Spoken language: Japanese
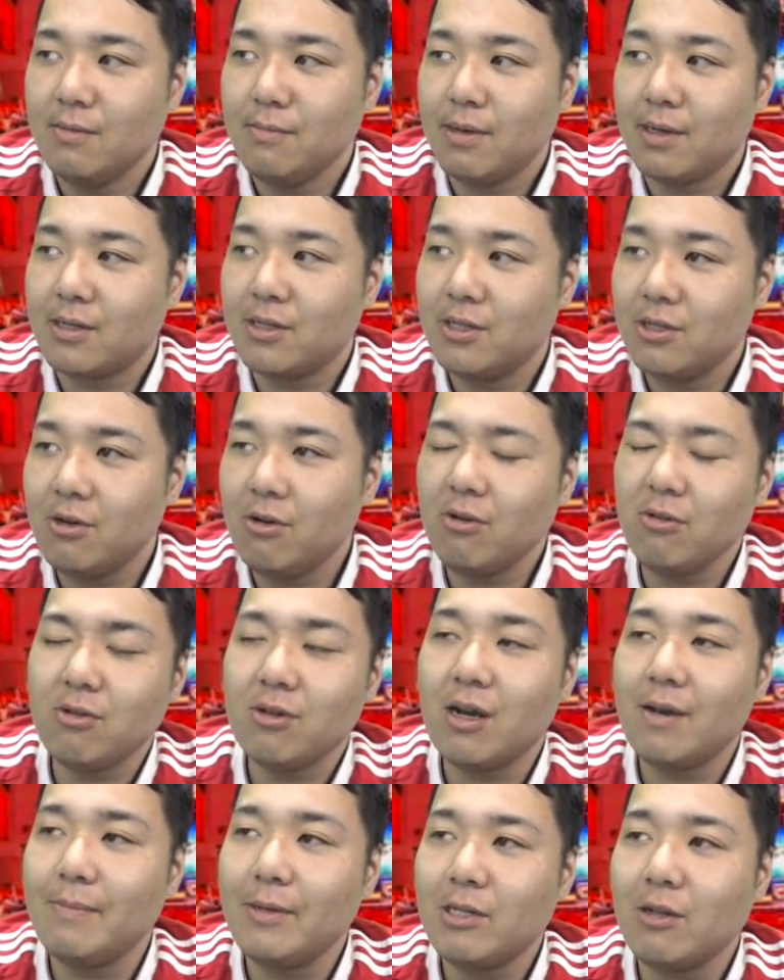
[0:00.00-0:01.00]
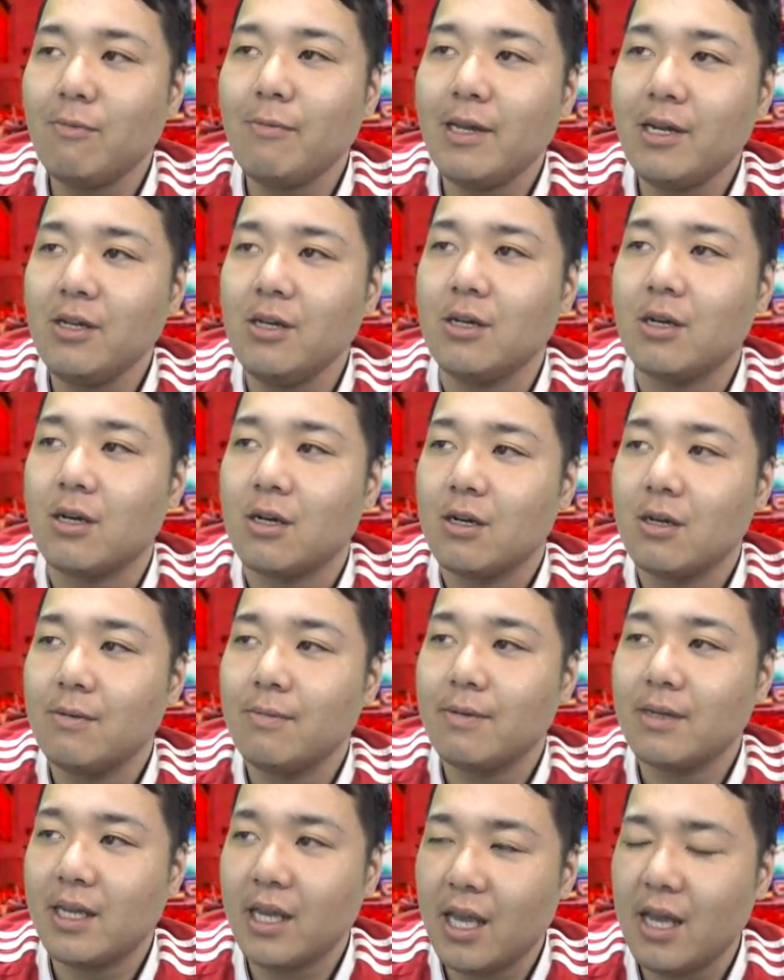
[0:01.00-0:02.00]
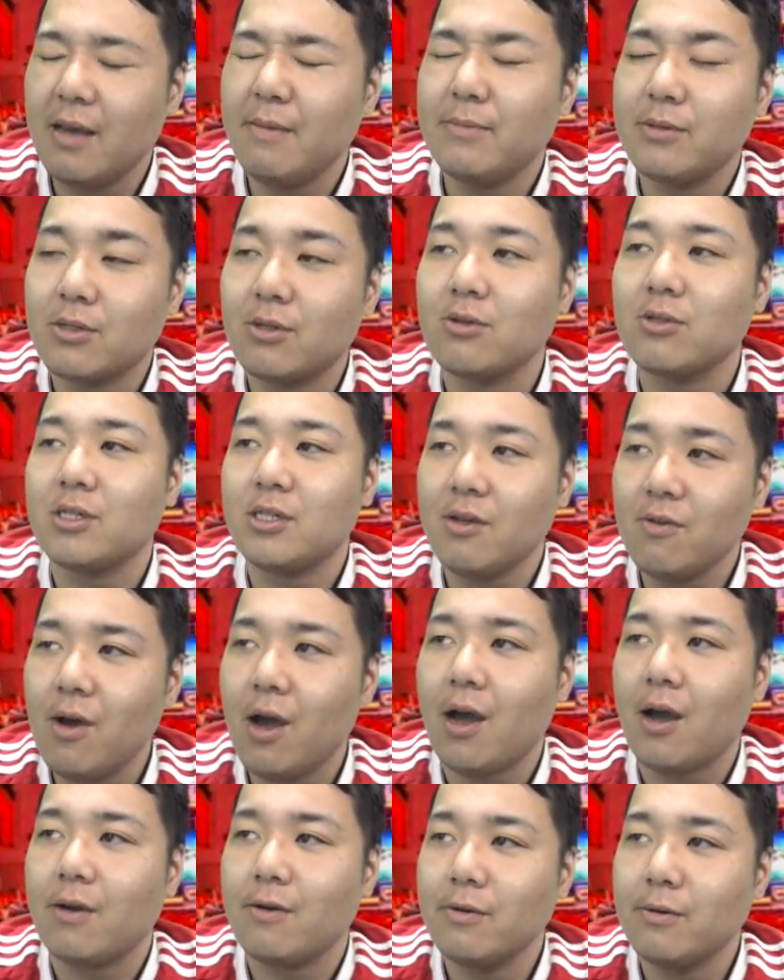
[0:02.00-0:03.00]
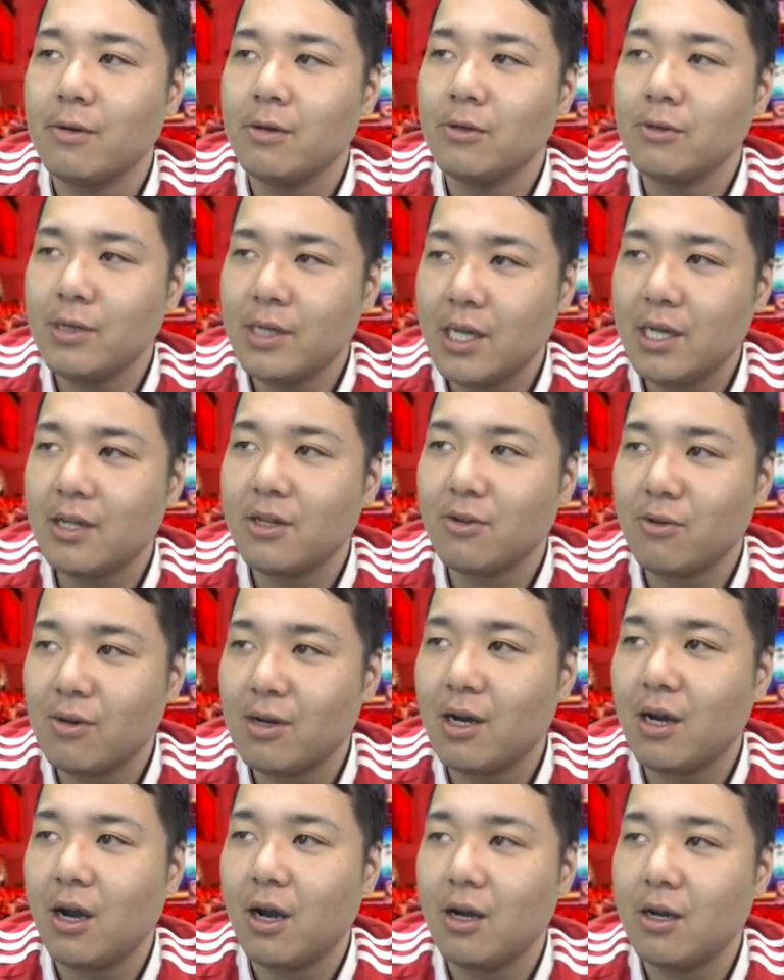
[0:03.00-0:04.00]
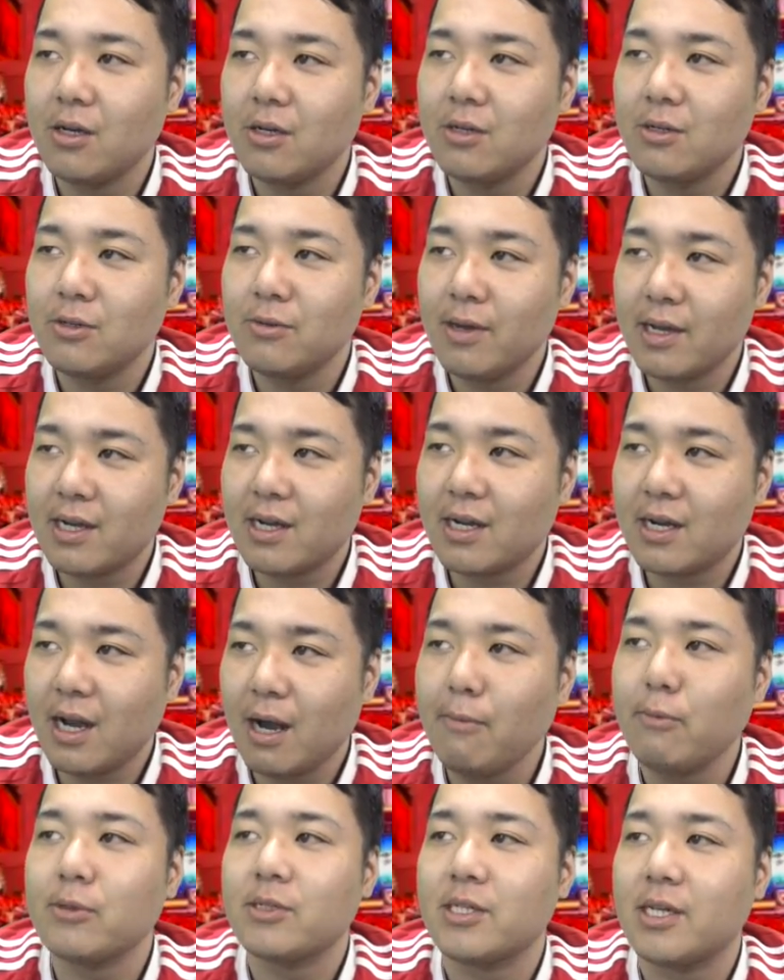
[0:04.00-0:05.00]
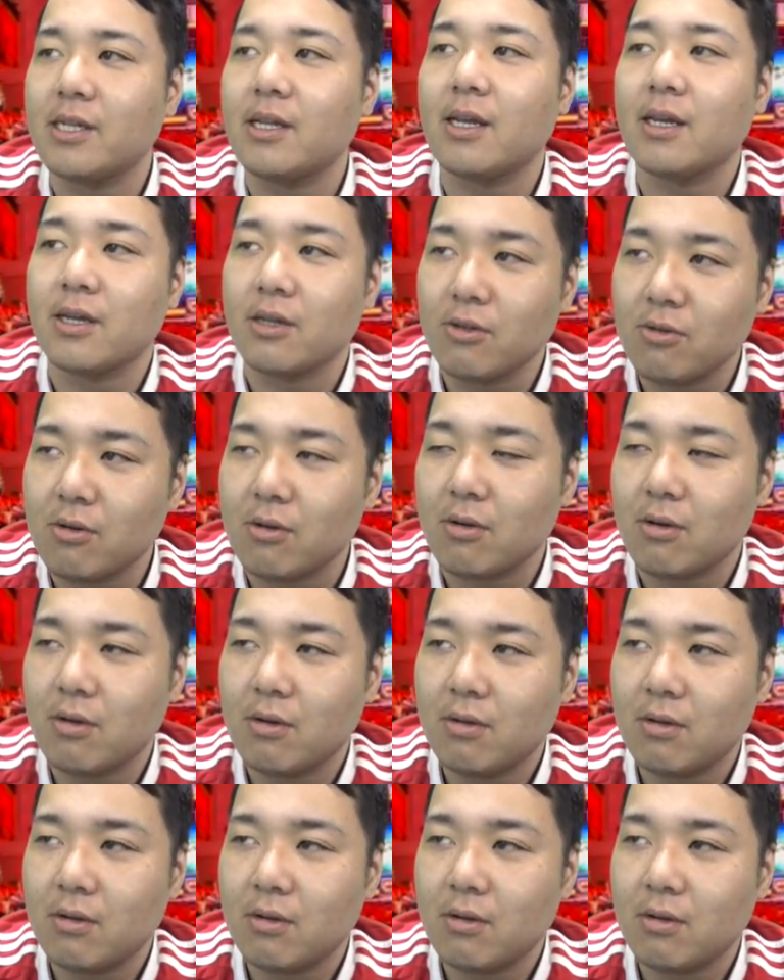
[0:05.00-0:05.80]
まあ、クロートが認めるゲームとしては、ウイイレの方が上かもしれないけど、